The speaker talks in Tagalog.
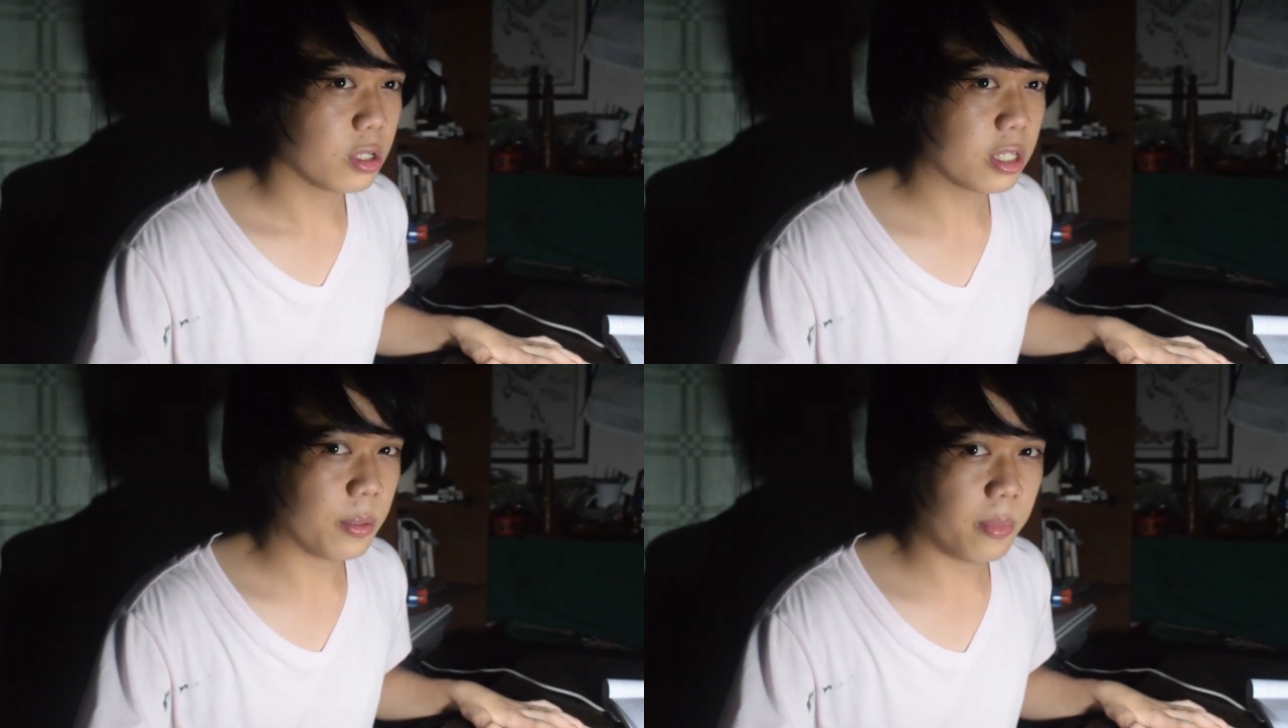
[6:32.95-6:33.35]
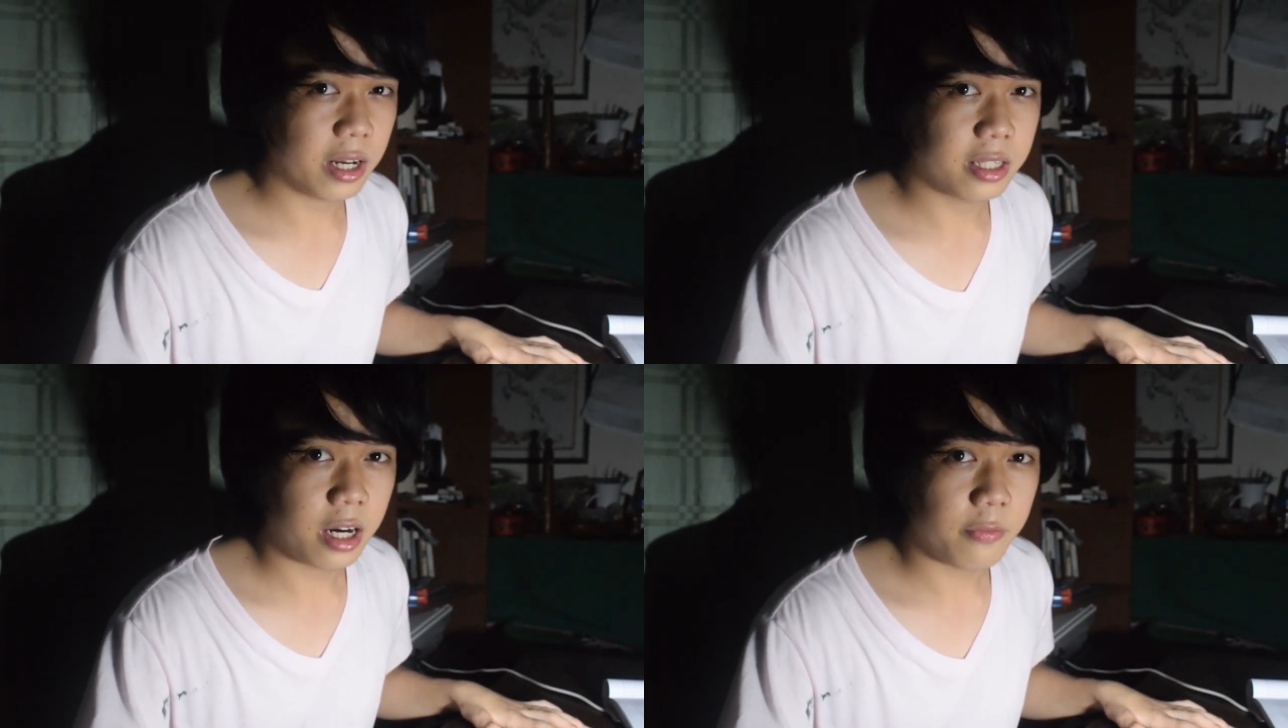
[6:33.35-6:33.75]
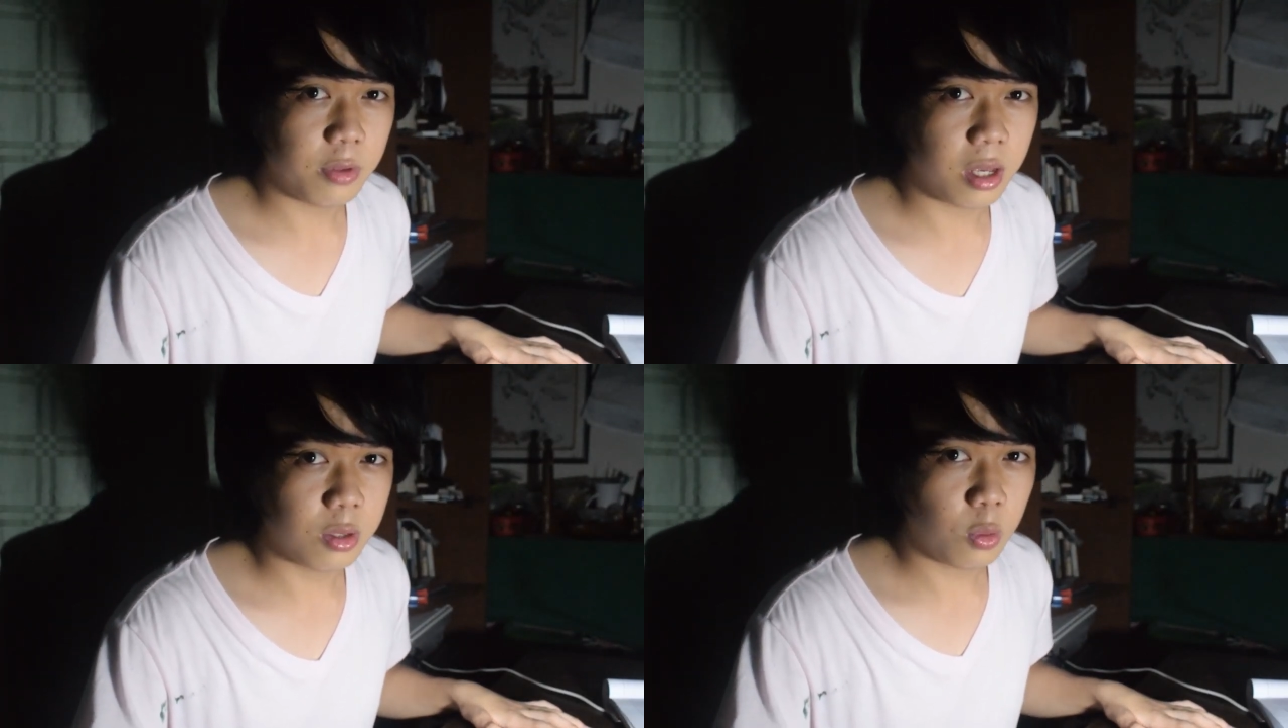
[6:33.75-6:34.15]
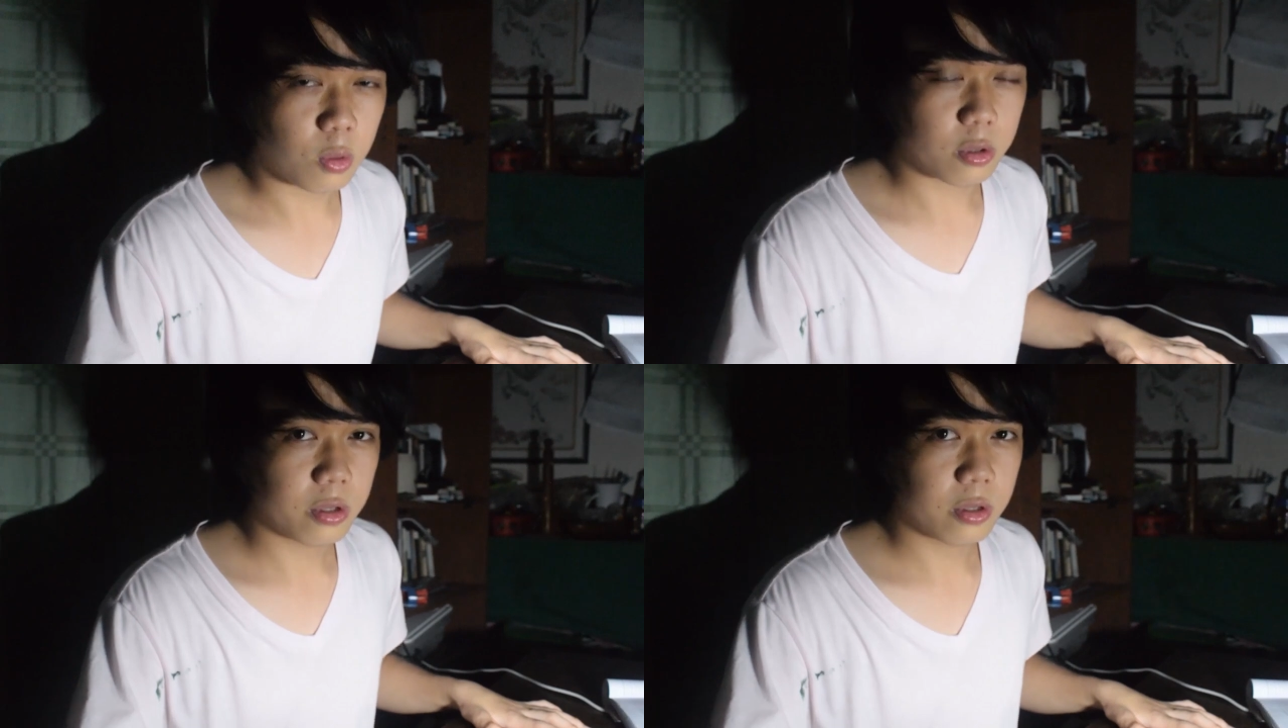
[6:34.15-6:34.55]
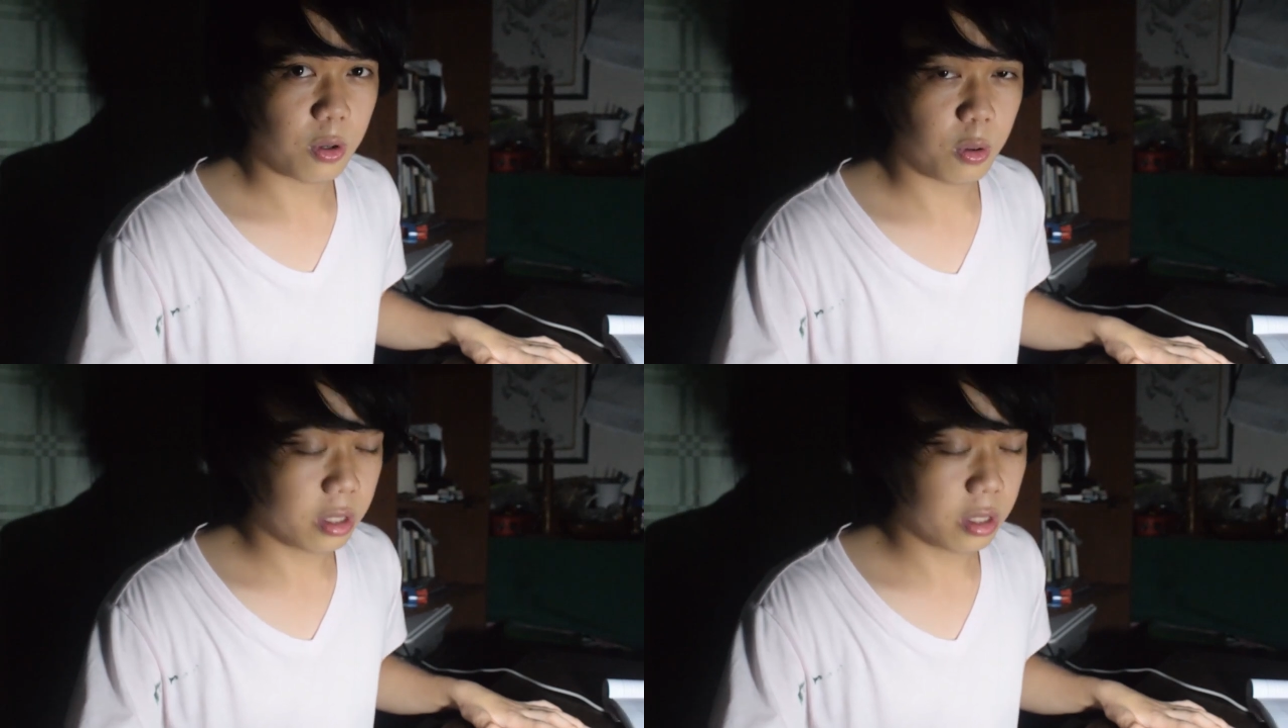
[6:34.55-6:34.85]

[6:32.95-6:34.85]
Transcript: sa mga drafting tools o